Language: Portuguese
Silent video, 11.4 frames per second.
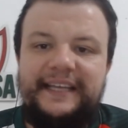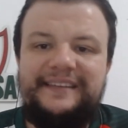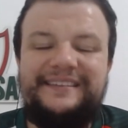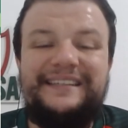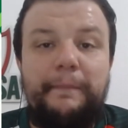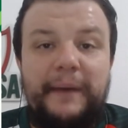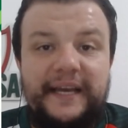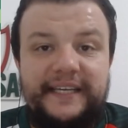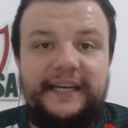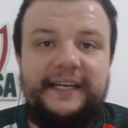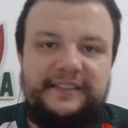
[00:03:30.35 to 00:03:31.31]

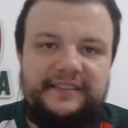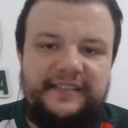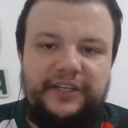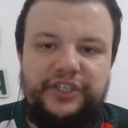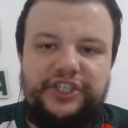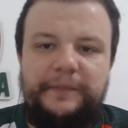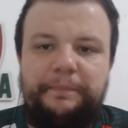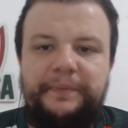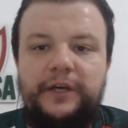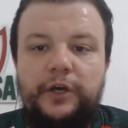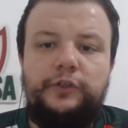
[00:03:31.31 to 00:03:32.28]
Itabaiana de
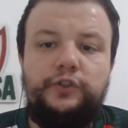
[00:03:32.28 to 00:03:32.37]
Sergipe,